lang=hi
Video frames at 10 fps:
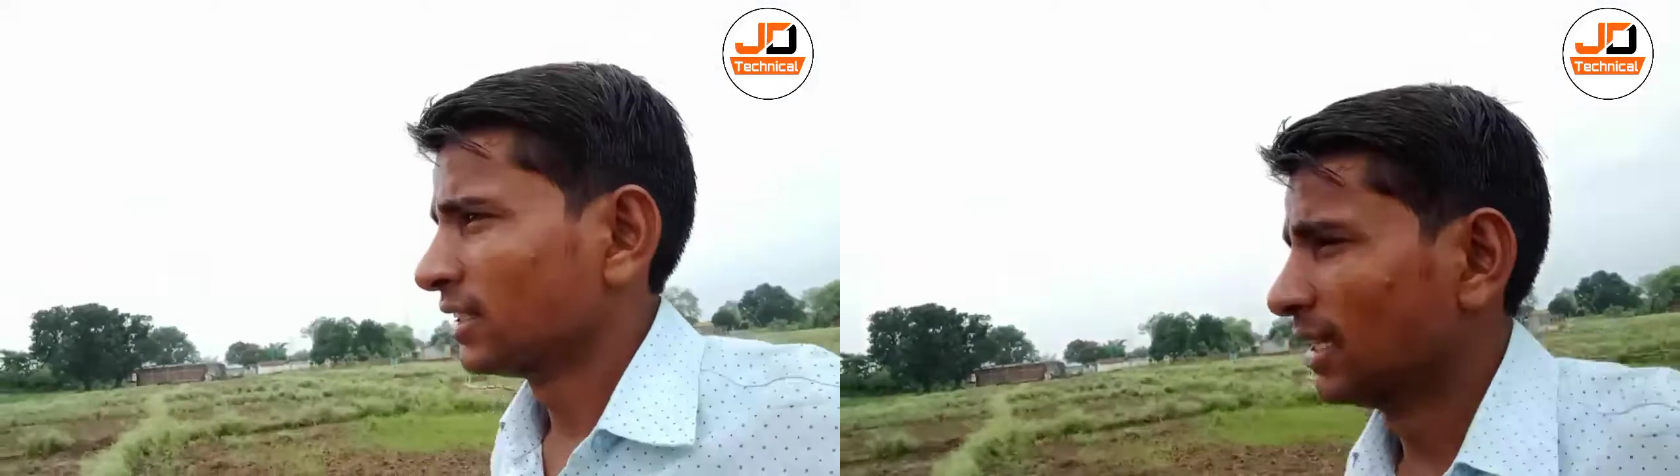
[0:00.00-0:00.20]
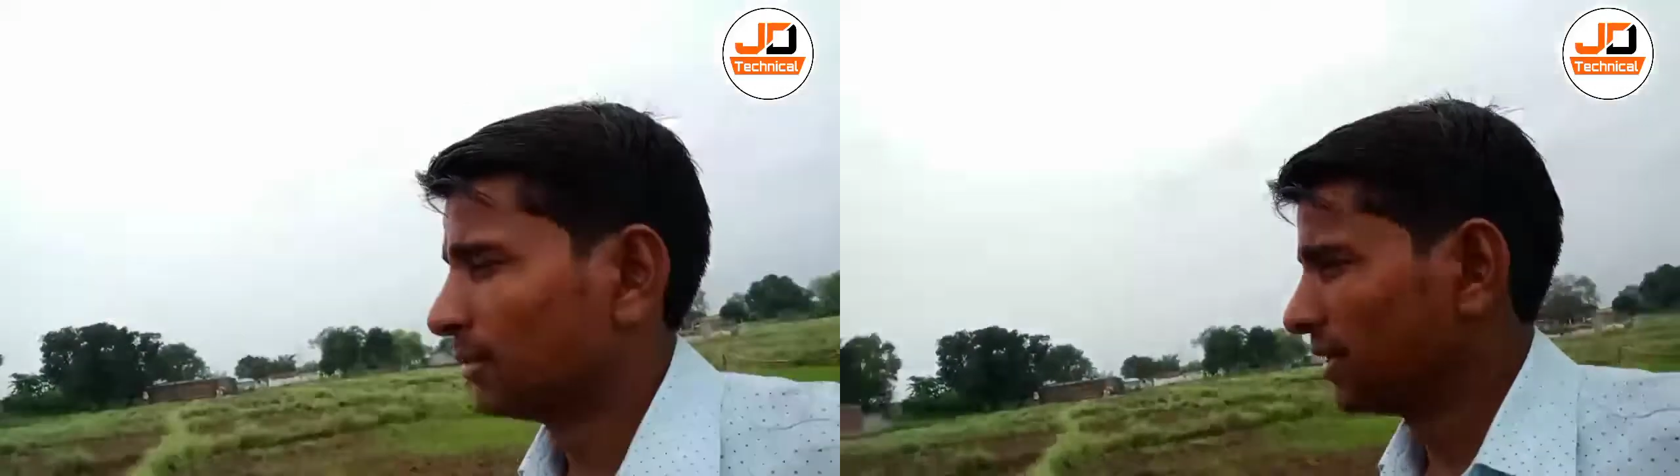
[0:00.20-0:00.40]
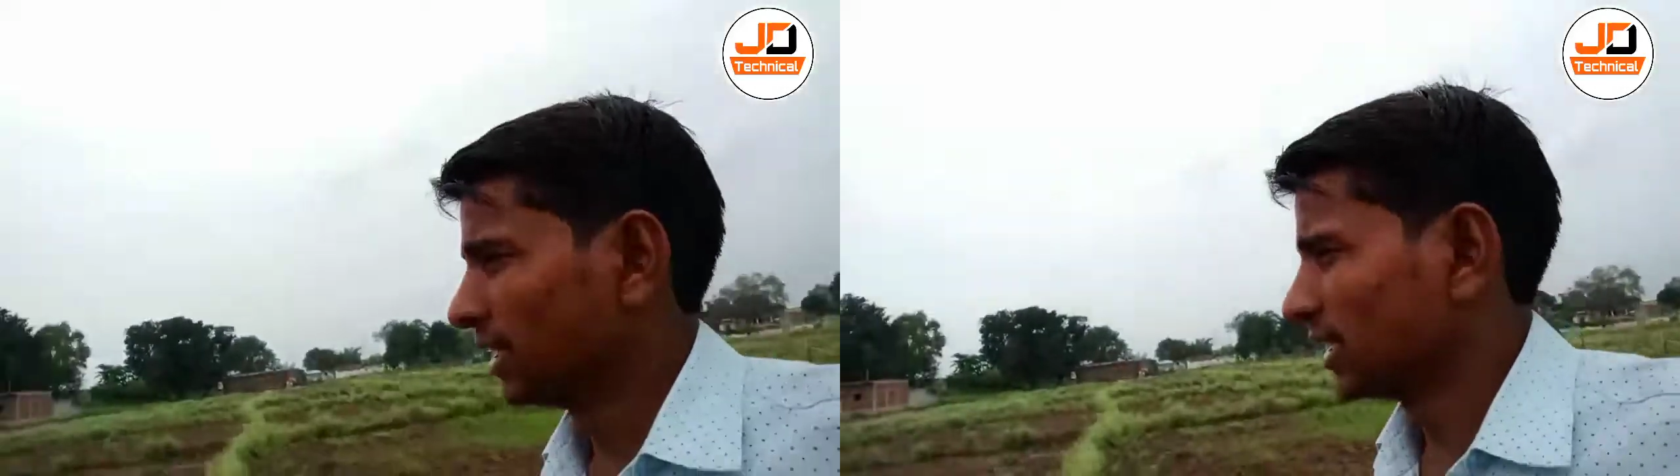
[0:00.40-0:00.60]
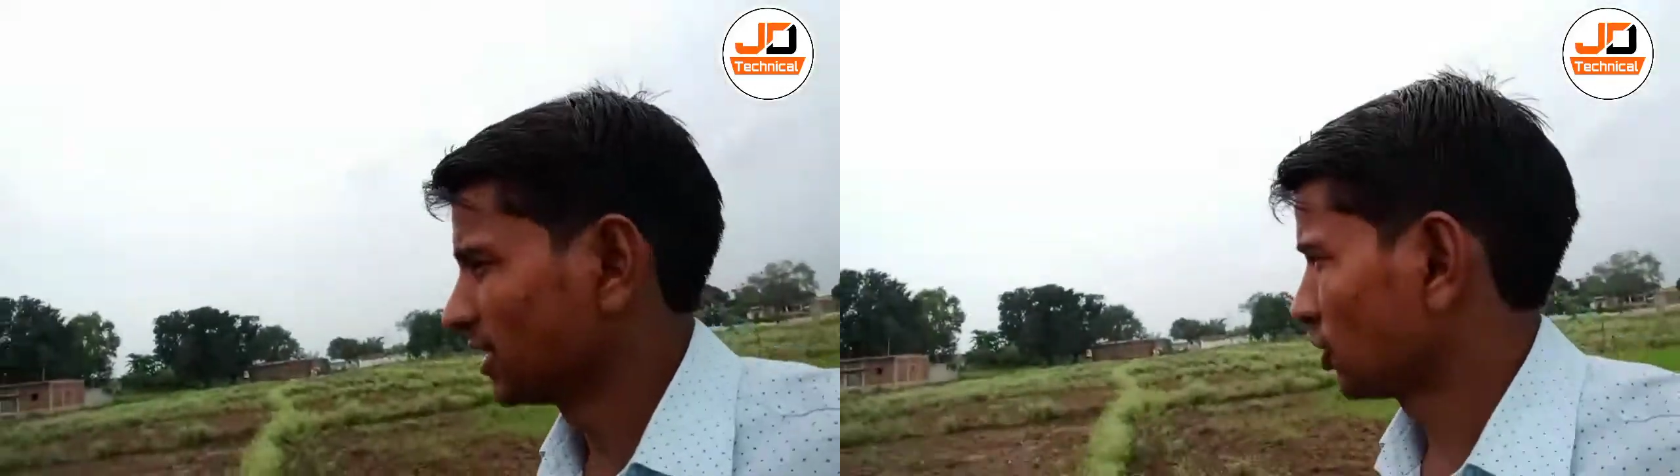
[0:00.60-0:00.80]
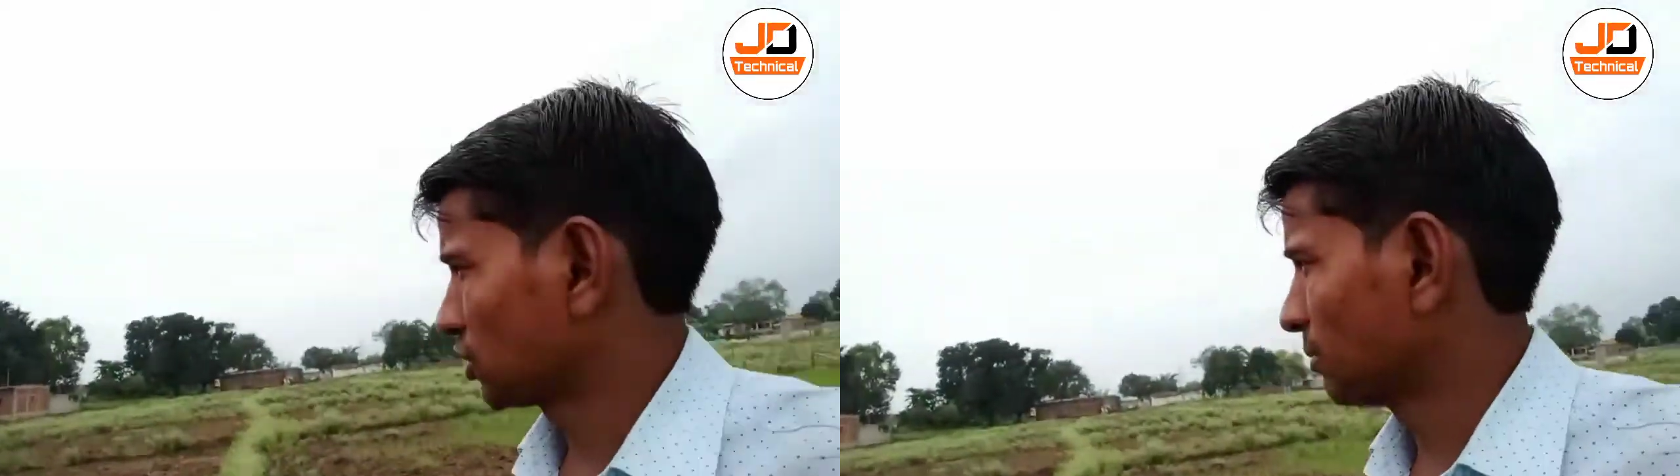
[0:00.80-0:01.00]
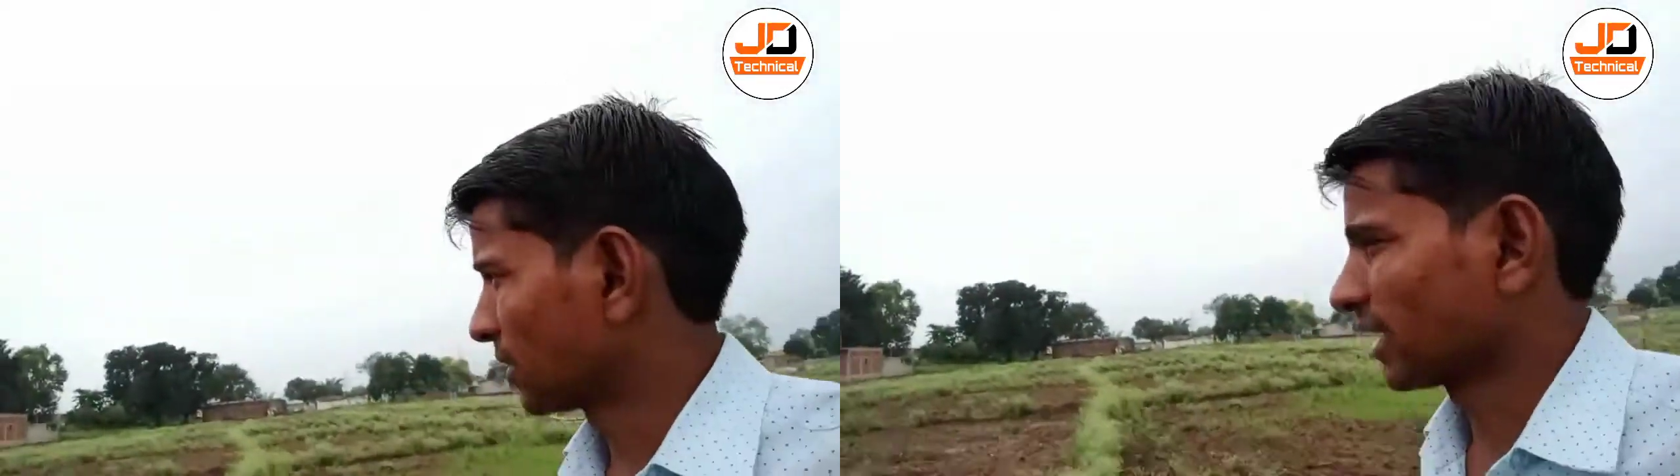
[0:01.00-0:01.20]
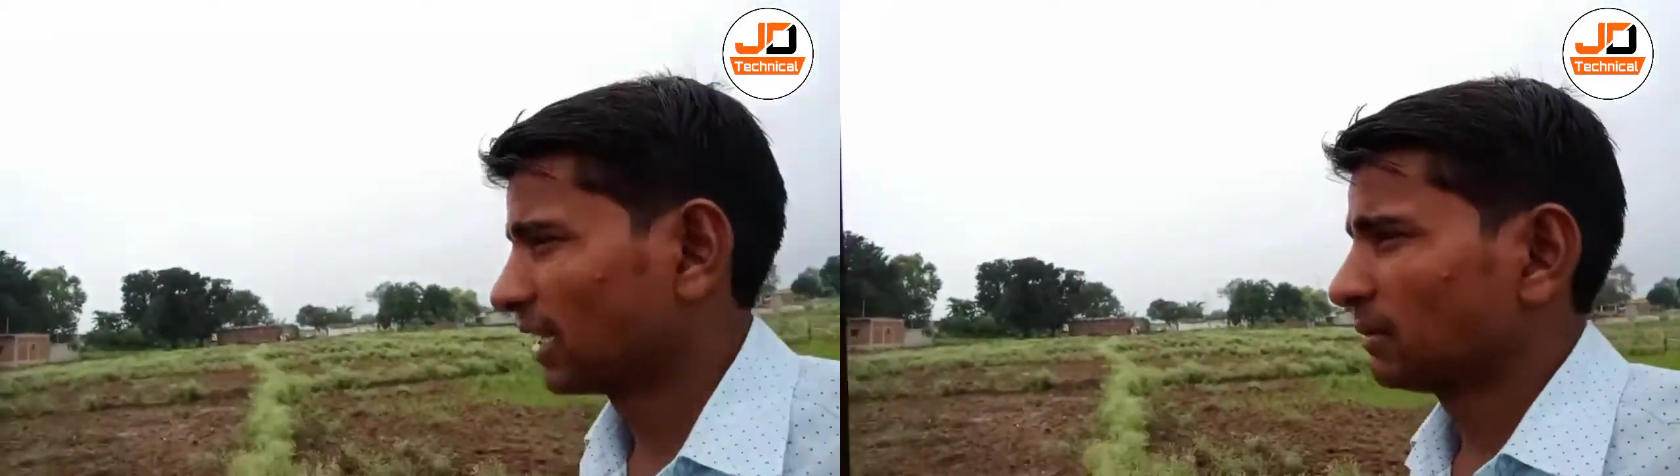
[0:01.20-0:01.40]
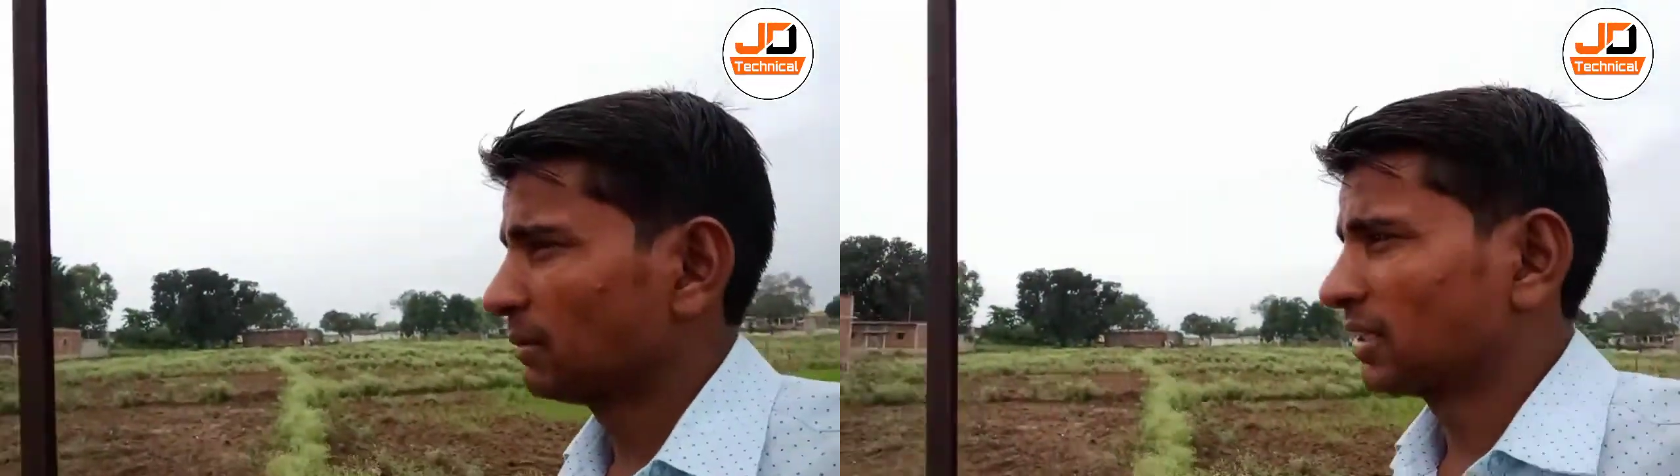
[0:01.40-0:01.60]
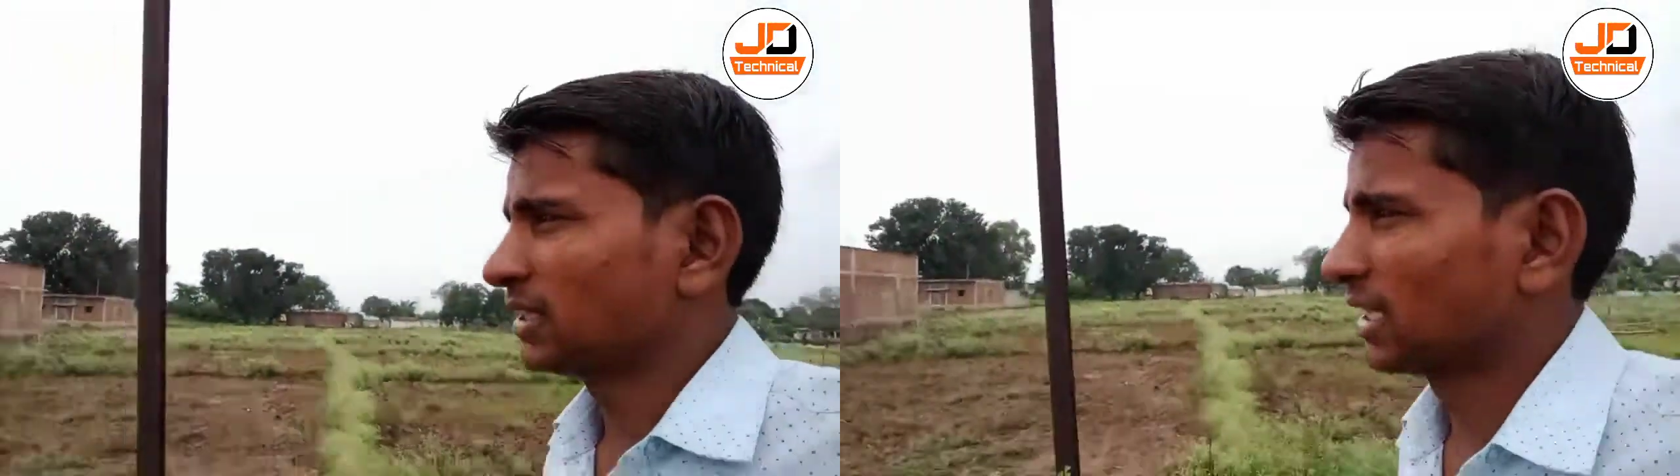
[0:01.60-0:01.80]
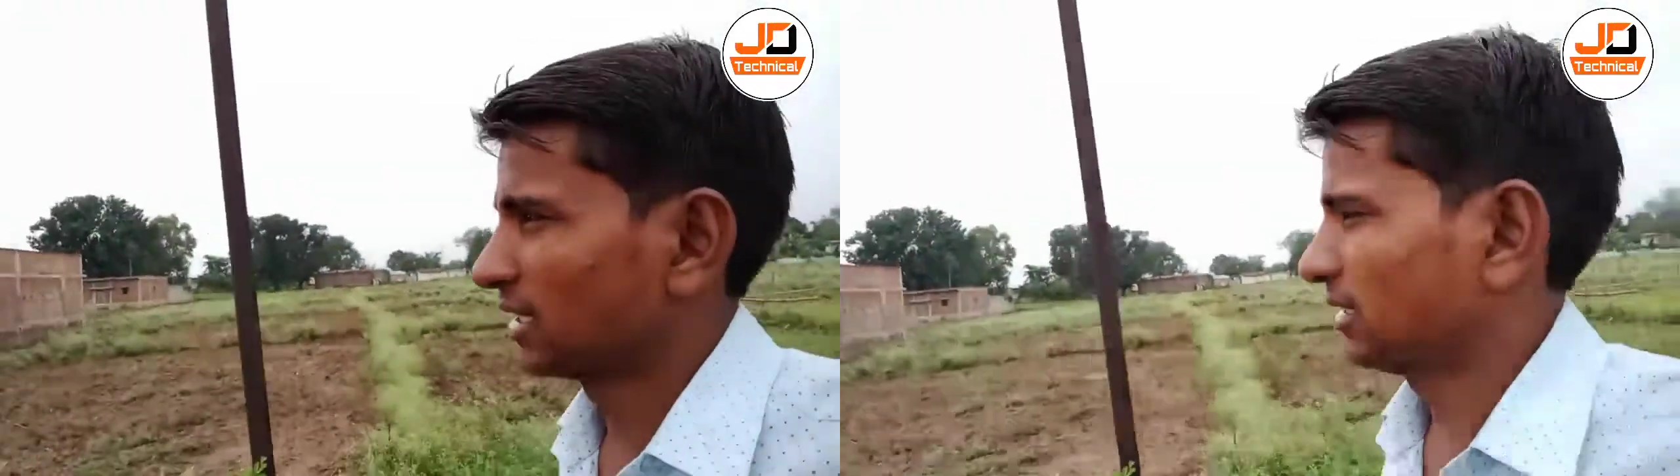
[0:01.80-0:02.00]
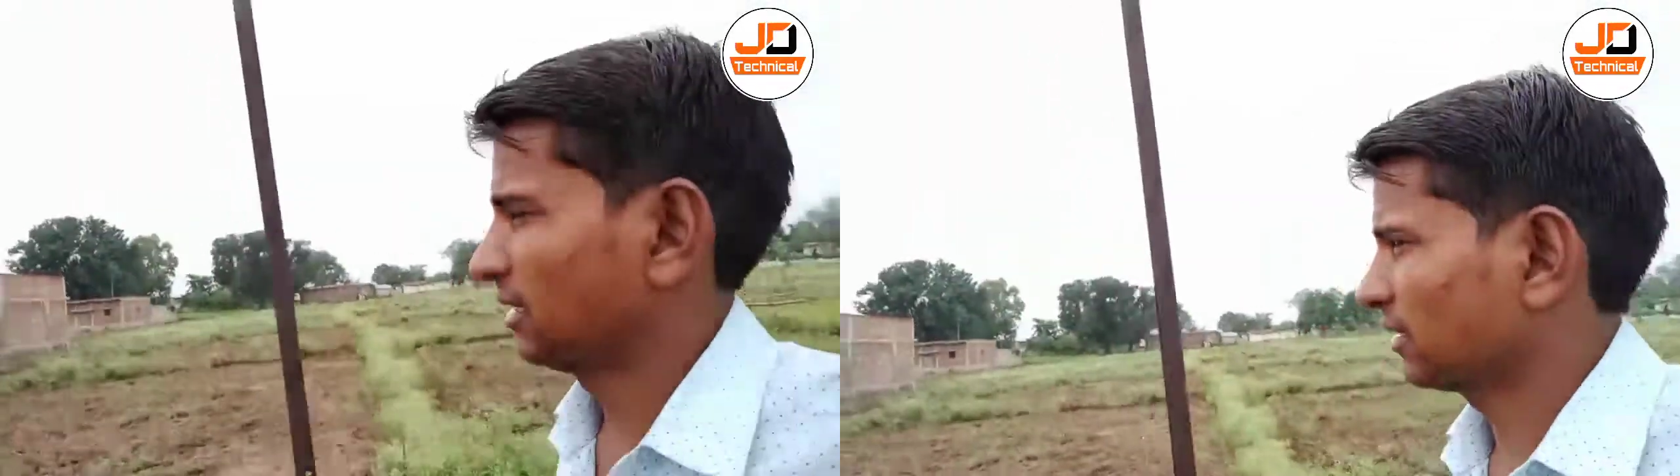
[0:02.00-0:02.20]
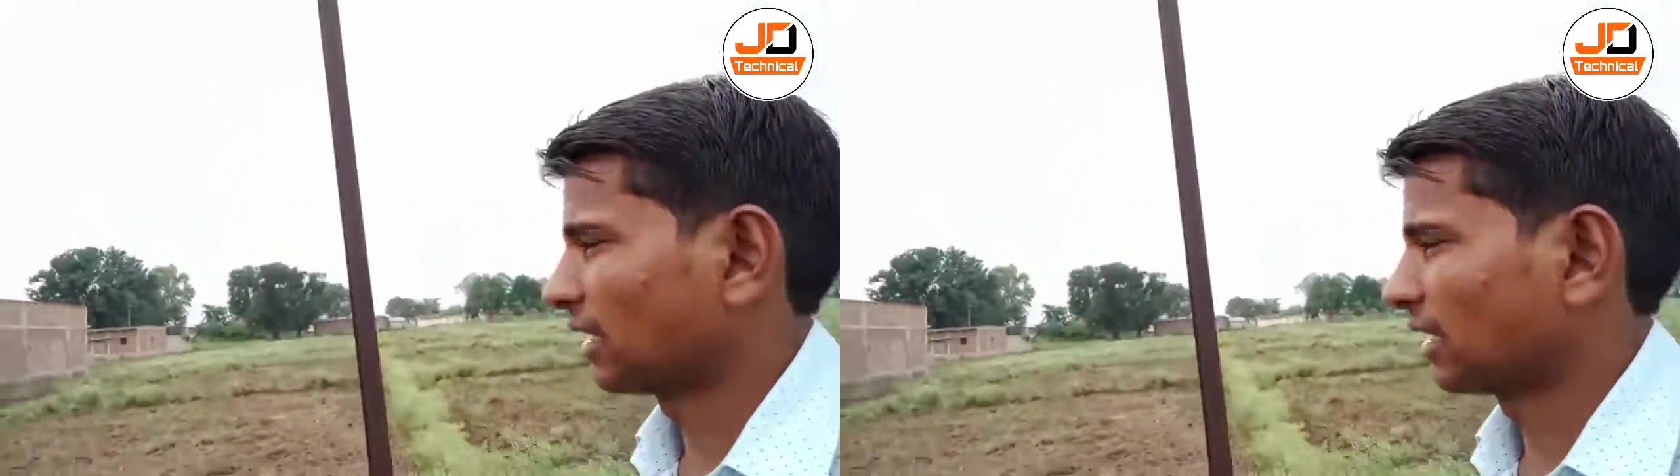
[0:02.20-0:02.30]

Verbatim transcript: अब धीरे धीरे तरफ मकान भी बन जा रहे हैं